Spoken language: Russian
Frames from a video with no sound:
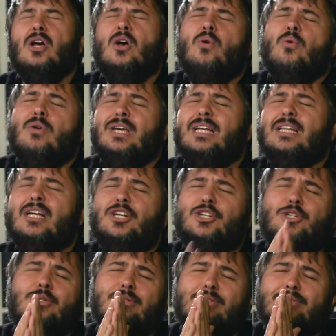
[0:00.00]
Ой, я так
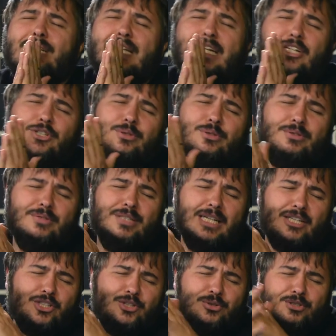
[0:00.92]
чувствую, я так чувствую, я
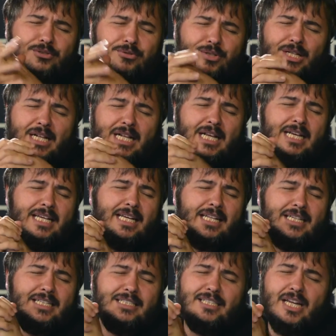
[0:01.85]
так чувствую, я
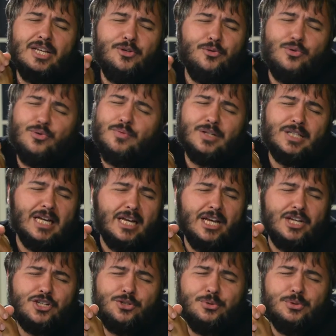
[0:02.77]
так стою, вот так
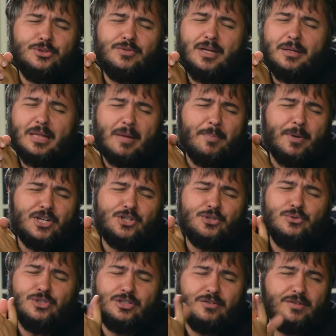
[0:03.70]
я чувствую, я так
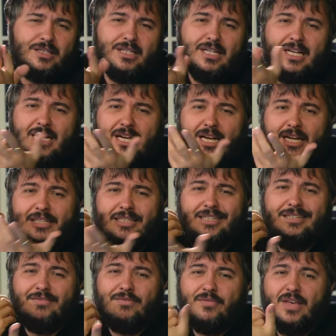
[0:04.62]
почувствовал. Это,
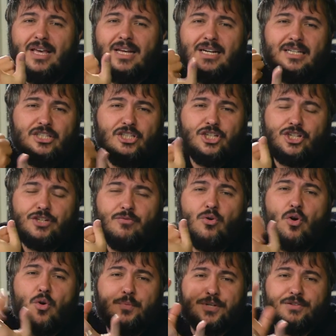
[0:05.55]
вера
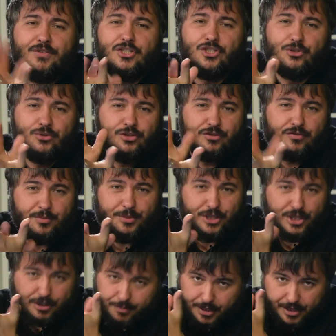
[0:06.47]
ничего общего с чувствами
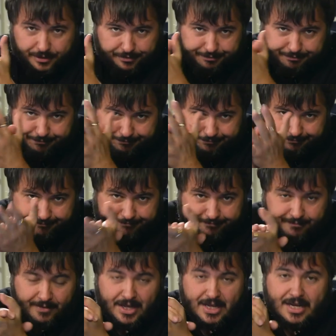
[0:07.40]
не имеет.
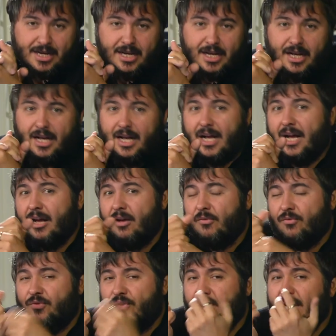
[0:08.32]
А,
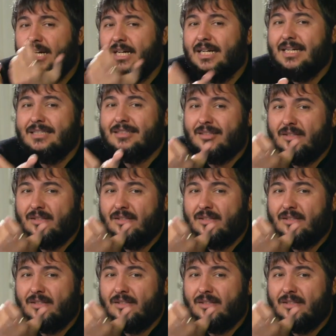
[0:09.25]
вера это